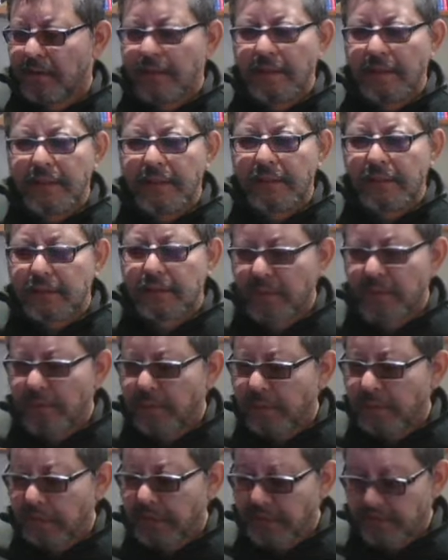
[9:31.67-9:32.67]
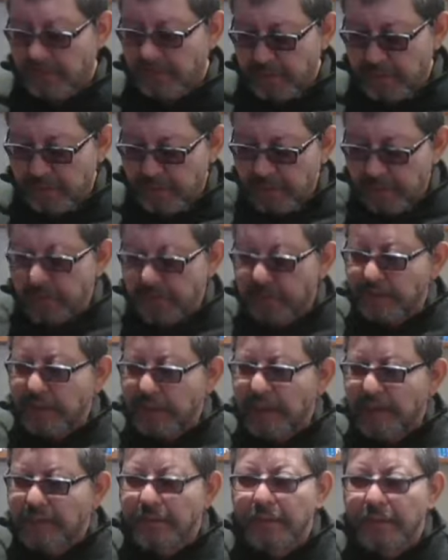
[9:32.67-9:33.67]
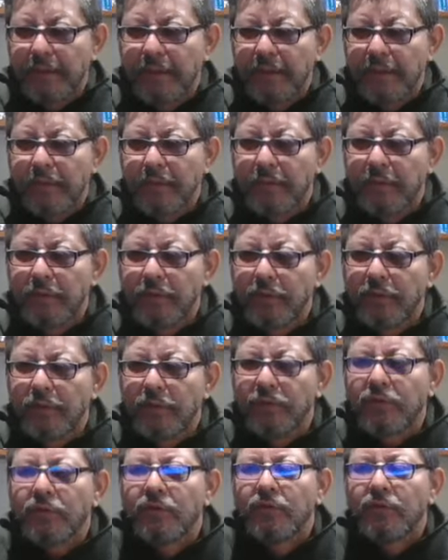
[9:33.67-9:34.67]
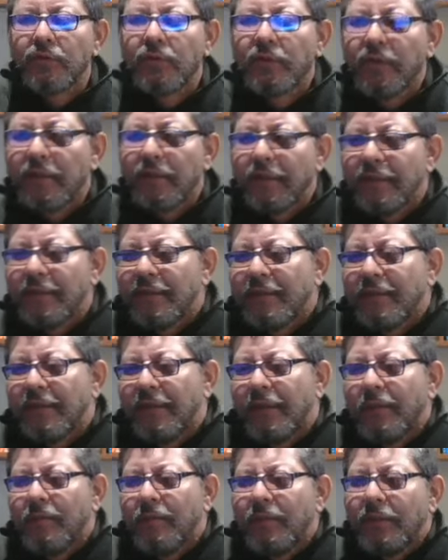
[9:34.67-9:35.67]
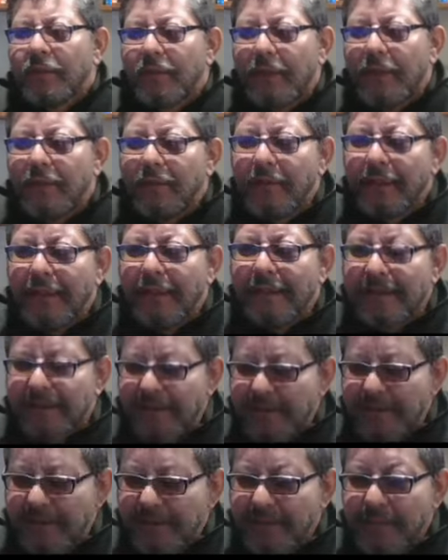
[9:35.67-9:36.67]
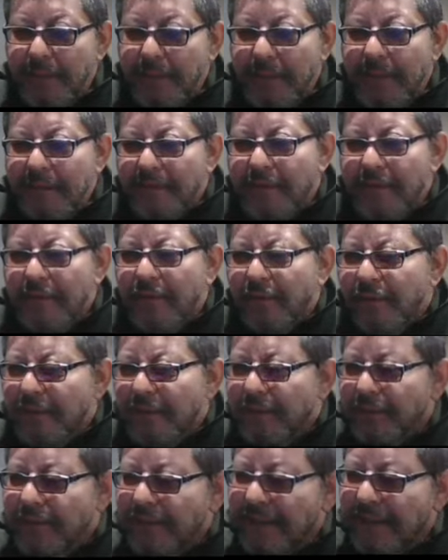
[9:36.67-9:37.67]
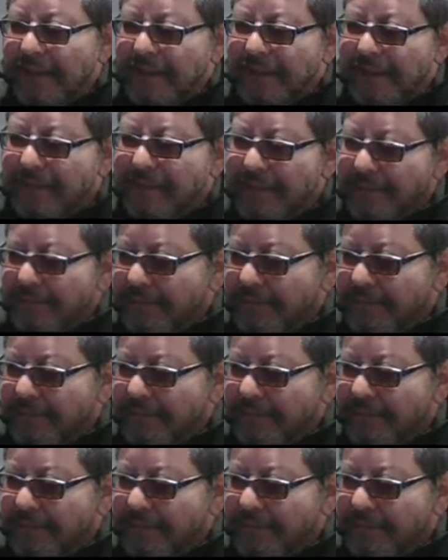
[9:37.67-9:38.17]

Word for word: Esto va a tomar unos 10 o 20 minutos. En mi hora local son las 21.07.